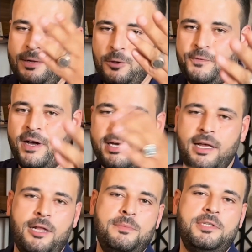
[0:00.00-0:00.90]
lütfen
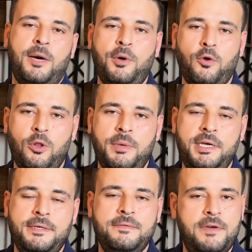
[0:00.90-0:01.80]
kanalımıza abone
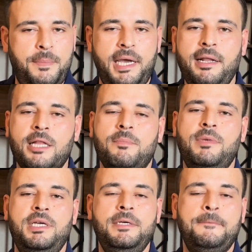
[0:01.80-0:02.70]
olmayı ve beğeni
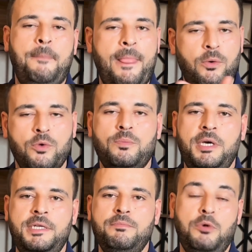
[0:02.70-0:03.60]
atmayı
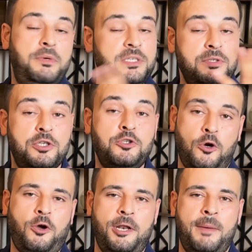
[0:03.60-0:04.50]
unutmayın. Bu bizim için
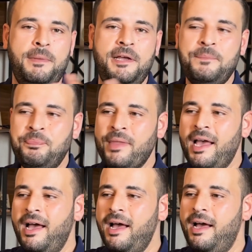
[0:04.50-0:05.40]
çok önemli.
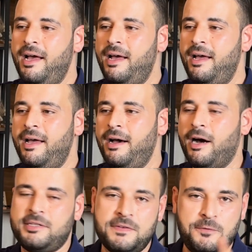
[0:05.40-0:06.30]
Ee,
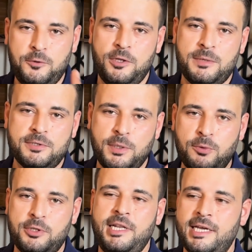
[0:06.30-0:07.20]
artık videolarımızda
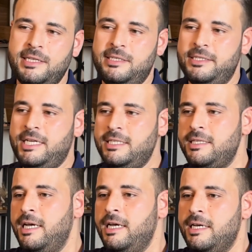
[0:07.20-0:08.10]
bunu dile
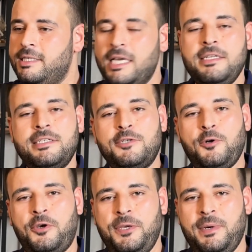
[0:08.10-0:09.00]
getireceğiz. Kendinize
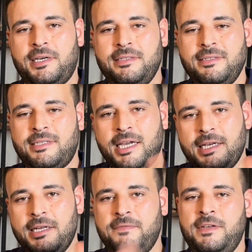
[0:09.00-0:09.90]
çok iyi bakın.
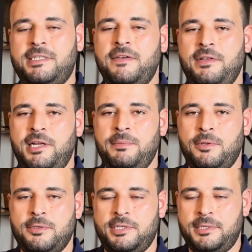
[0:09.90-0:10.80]
Saygılarım ve
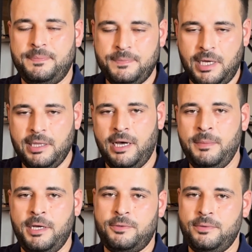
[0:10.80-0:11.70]
sevgilerimle dostlarım. Allah'a
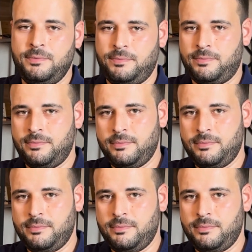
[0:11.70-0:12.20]
emanet olun.